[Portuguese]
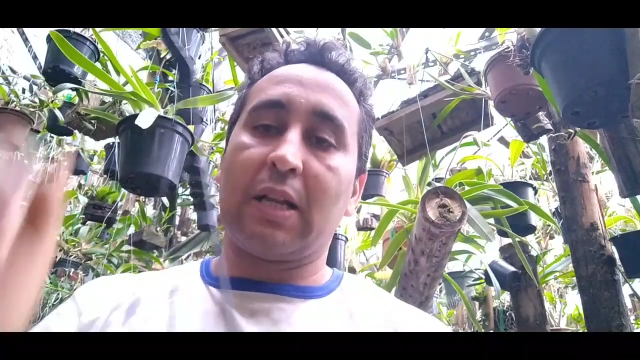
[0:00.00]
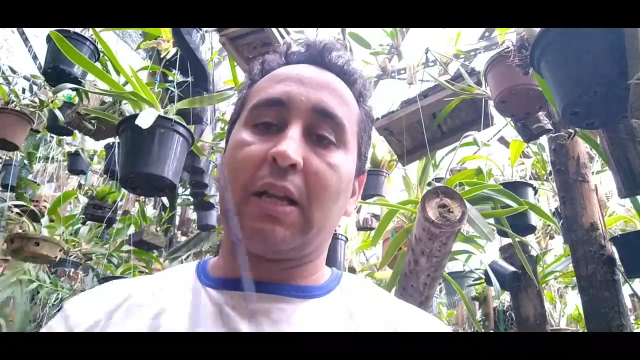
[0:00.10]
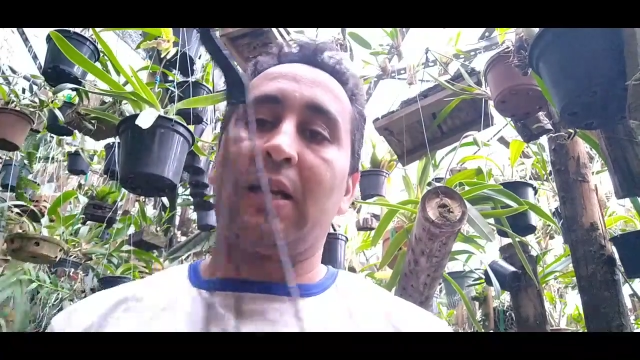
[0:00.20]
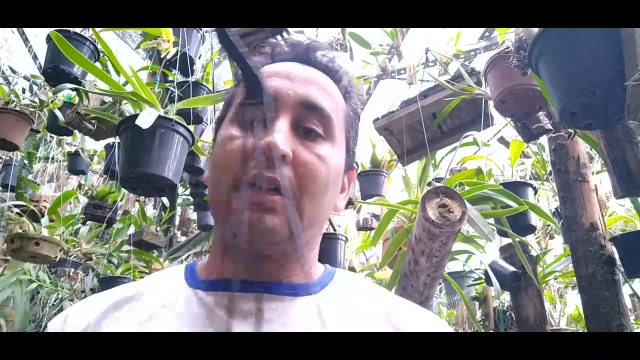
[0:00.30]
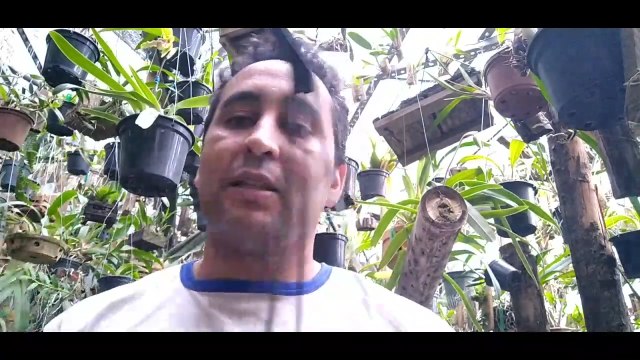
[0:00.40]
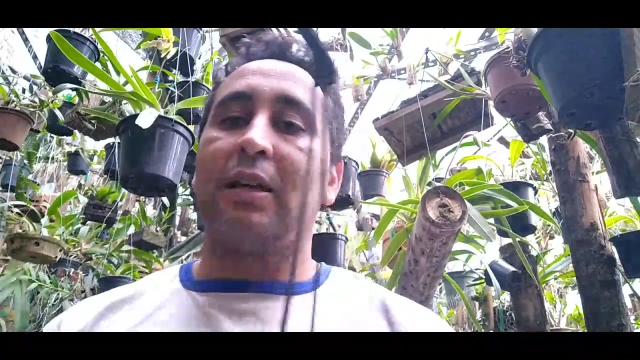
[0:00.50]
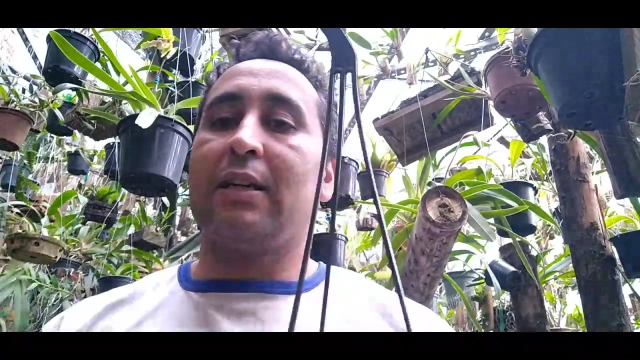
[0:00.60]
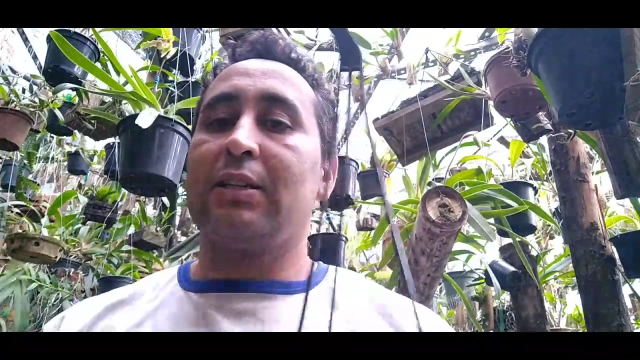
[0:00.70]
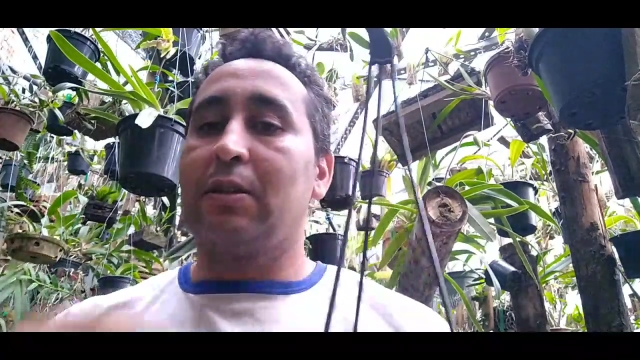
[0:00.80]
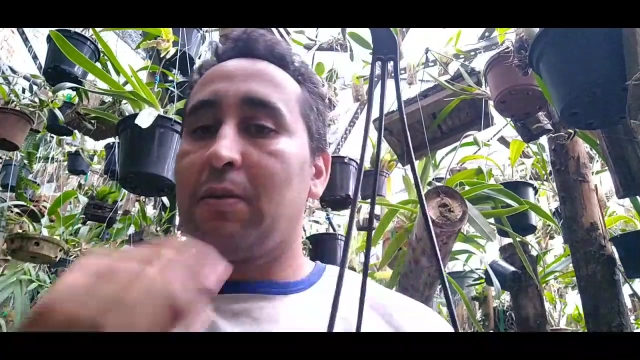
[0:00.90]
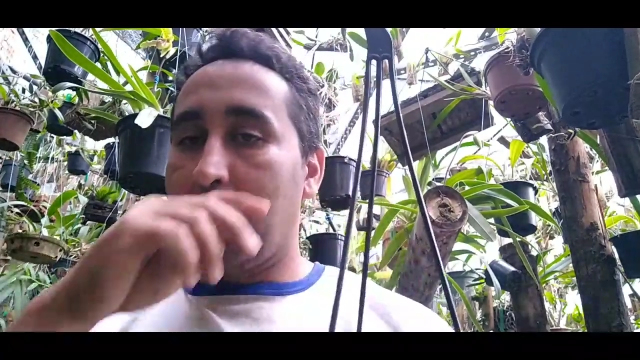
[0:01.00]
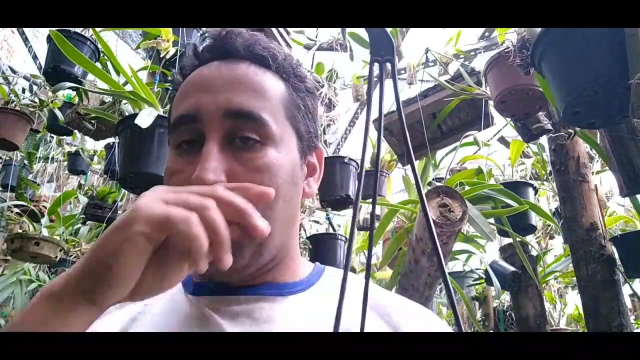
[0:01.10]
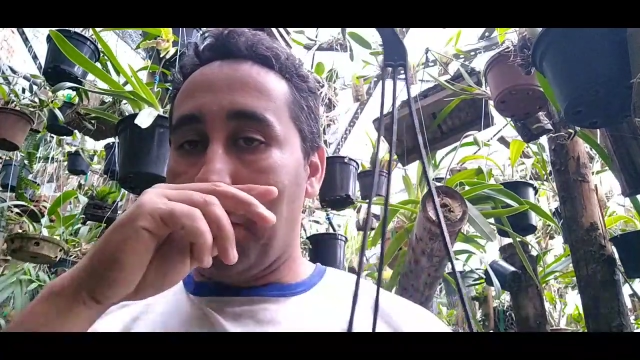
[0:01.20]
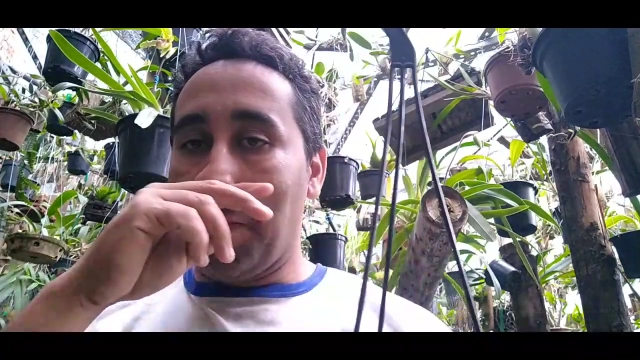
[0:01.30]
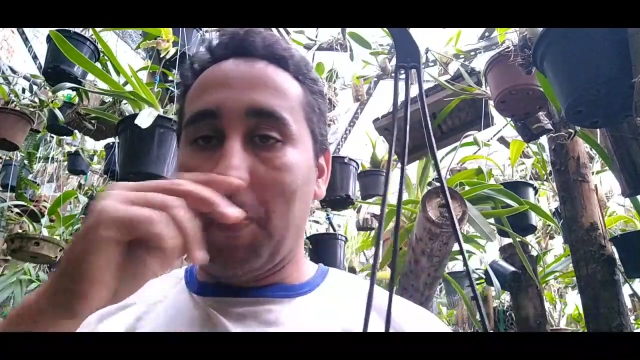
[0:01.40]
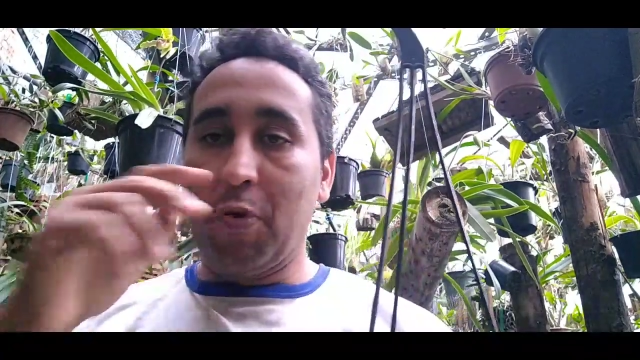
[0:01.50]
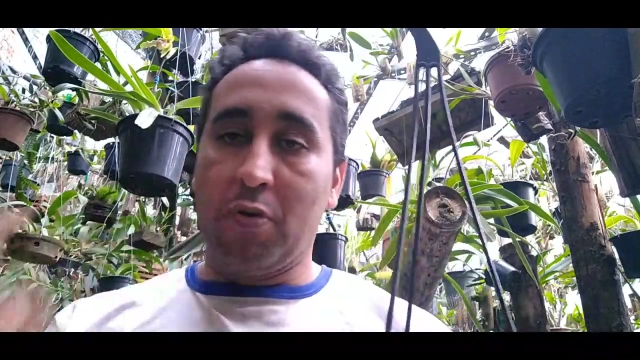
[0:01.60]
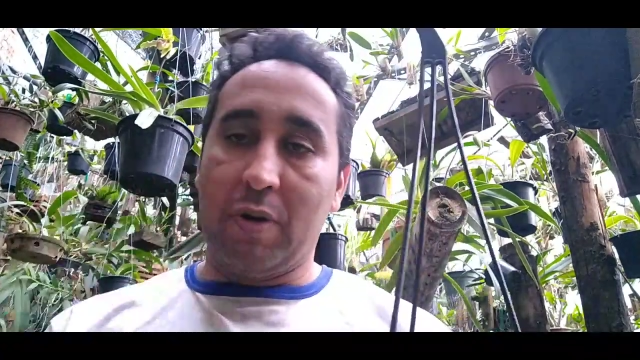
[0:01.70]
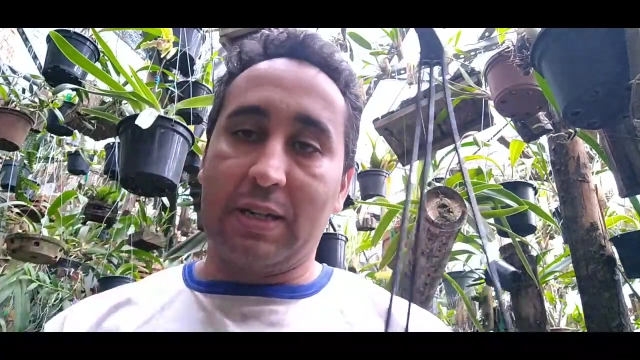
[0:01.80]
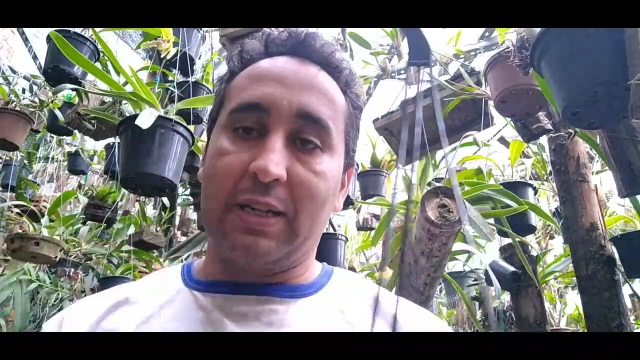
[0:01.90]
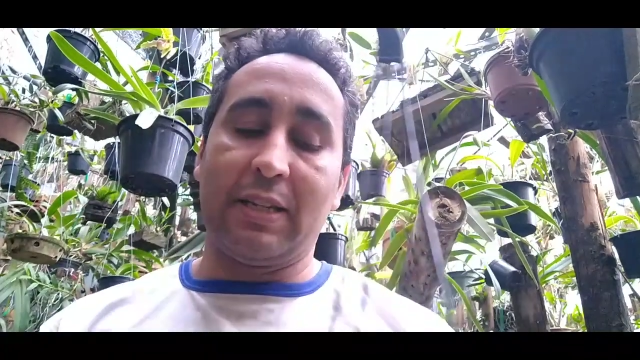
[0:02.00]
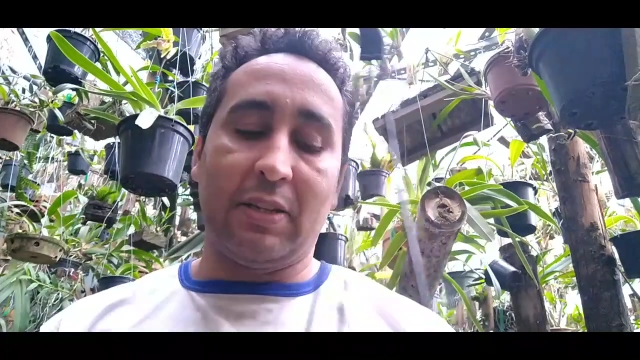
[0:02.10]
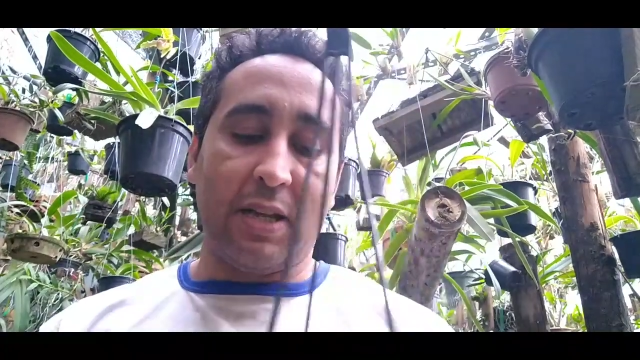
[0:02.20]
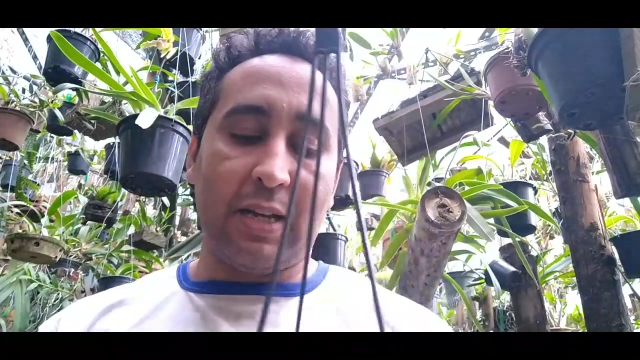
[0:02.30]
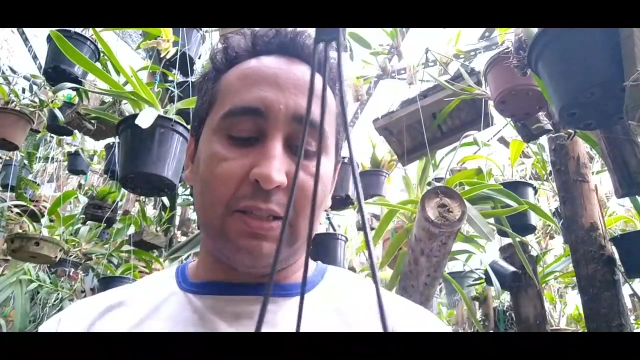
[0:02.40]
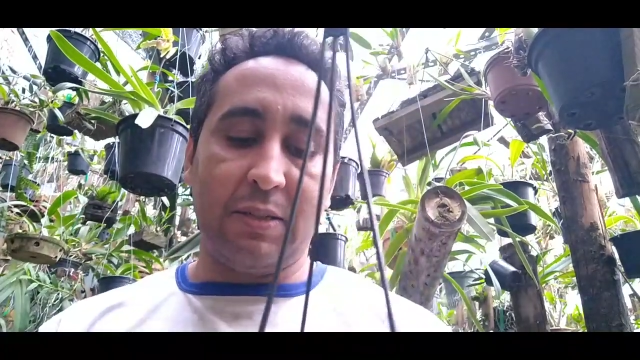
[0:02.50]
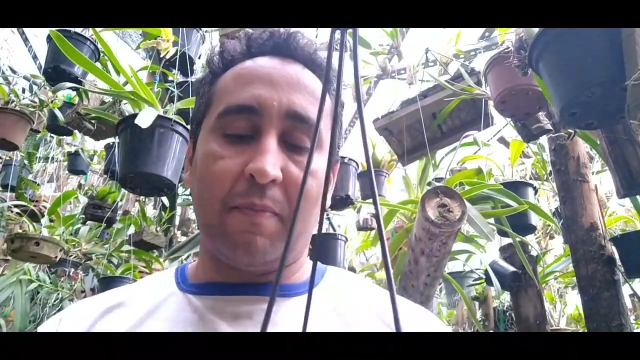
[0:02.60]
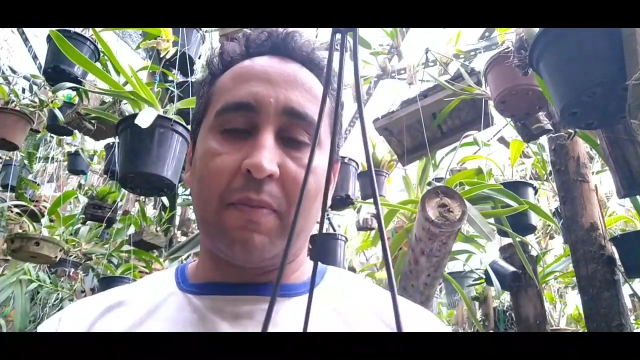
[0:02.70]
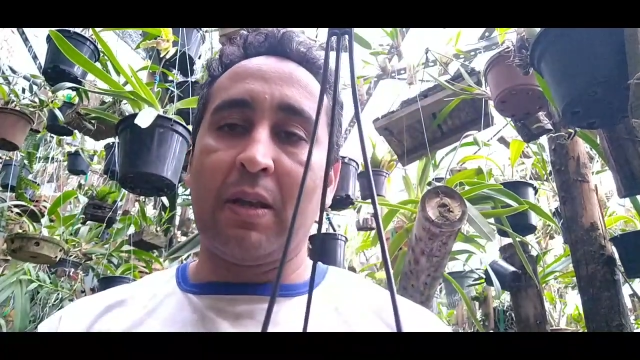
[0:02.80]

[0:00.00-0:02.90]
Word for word: claridade, boa claridade,